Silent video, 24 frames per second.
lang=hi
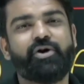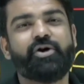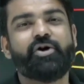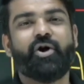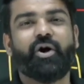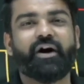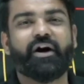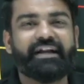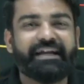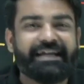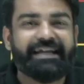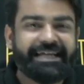
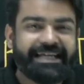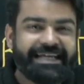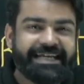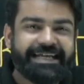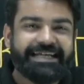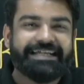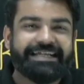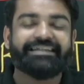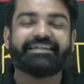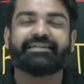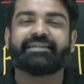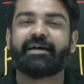और
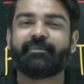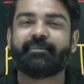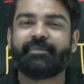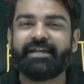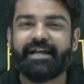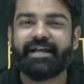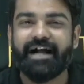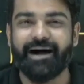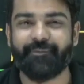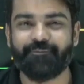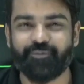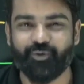नींद तभी
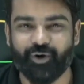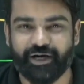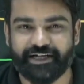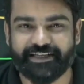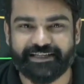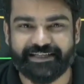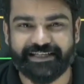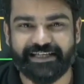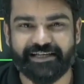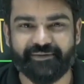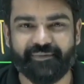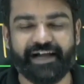आपको
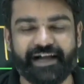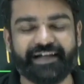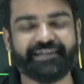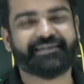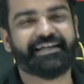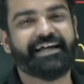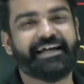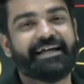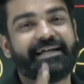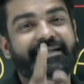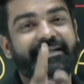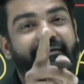अच्छी बेस्ट
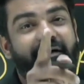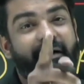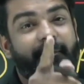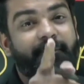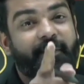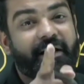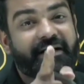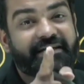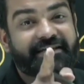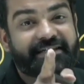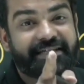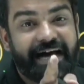आएगी जब
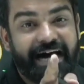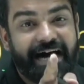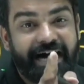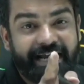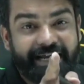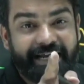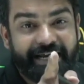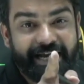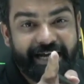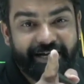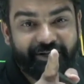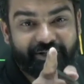आपका
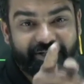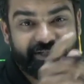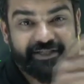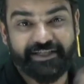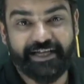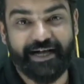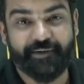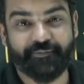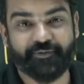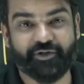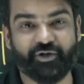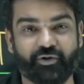टारगेट उस
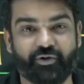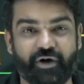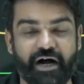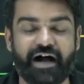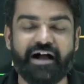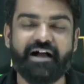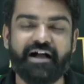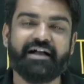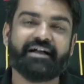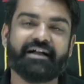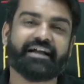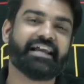हिसाब से होगा
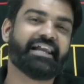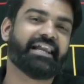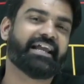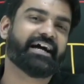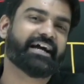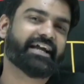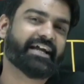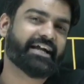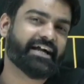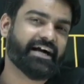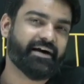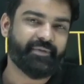कि
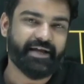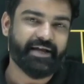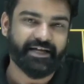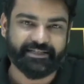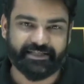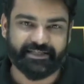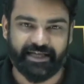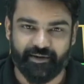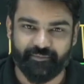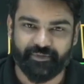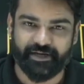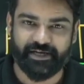लगेगा हम
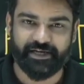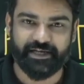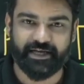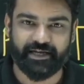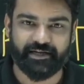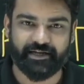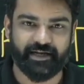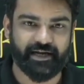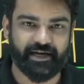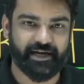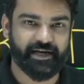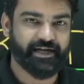एग्जाम क्लियर
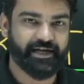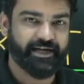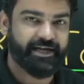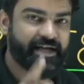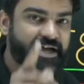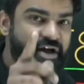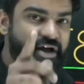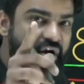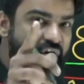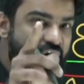कर लेंगे